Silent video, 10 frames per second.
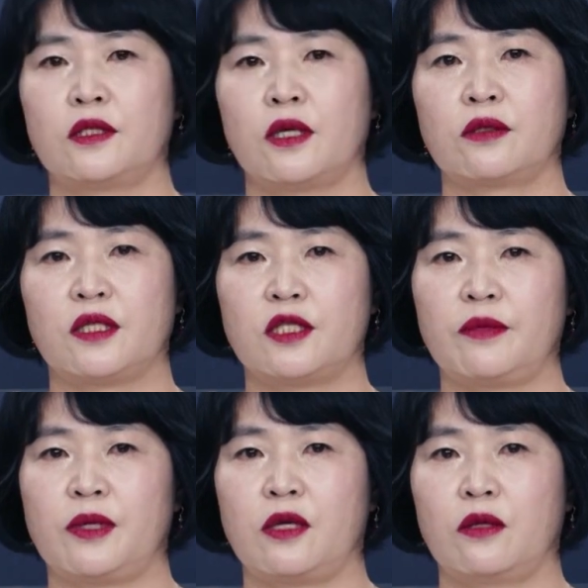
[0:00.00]

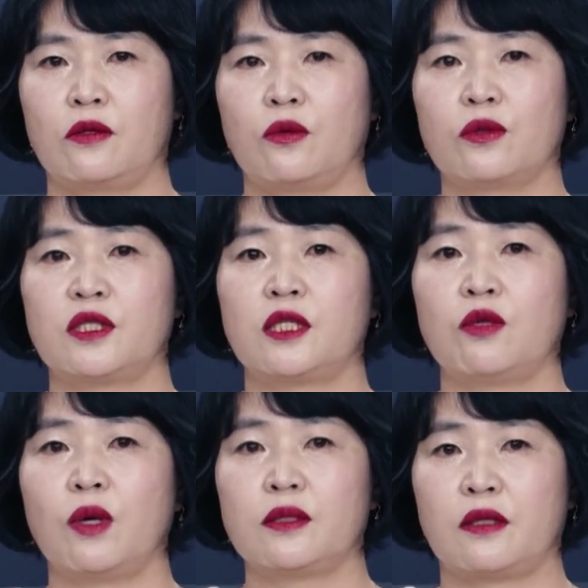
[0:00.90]
2021년도
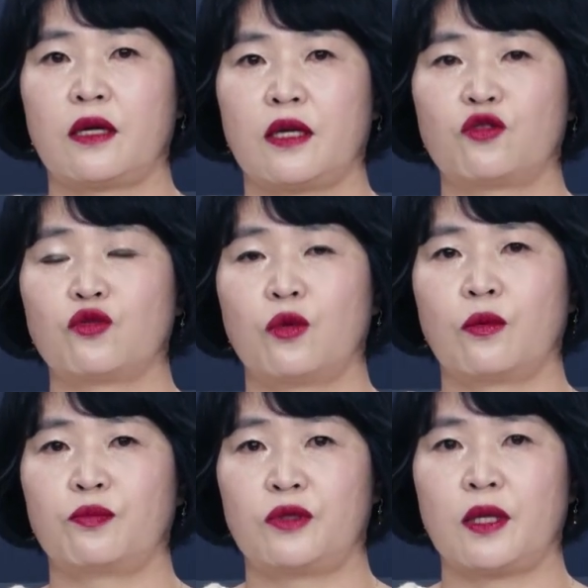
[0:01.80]
10월 달에
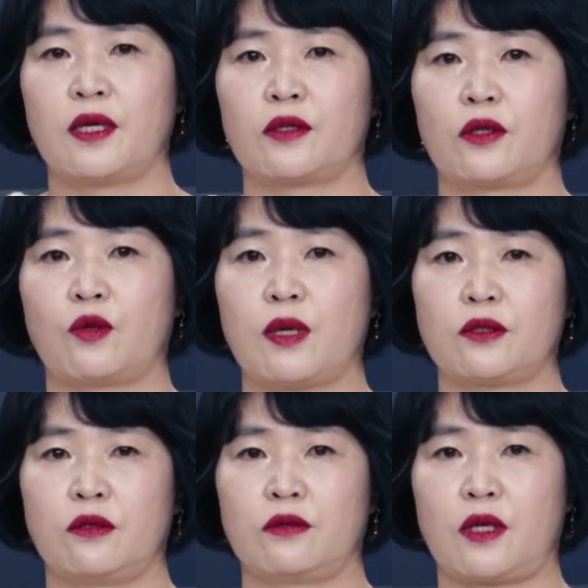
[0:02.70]
중 분양 가격이
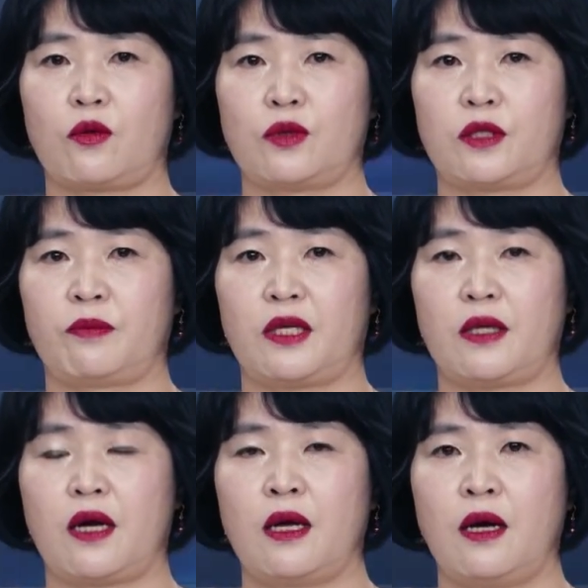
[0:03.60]
확정된
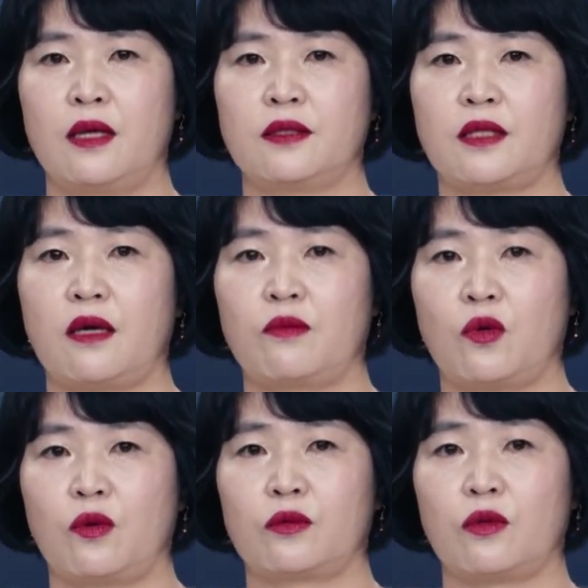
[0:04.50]
곳입니다. 한참
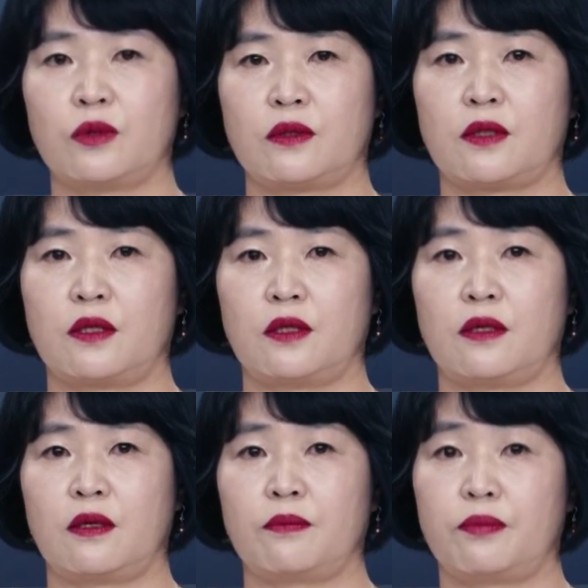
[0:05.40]
뭐 토,
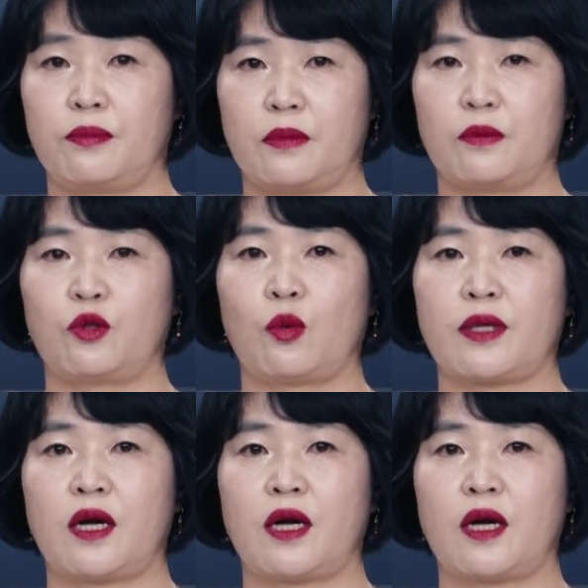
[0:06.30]
그 부동산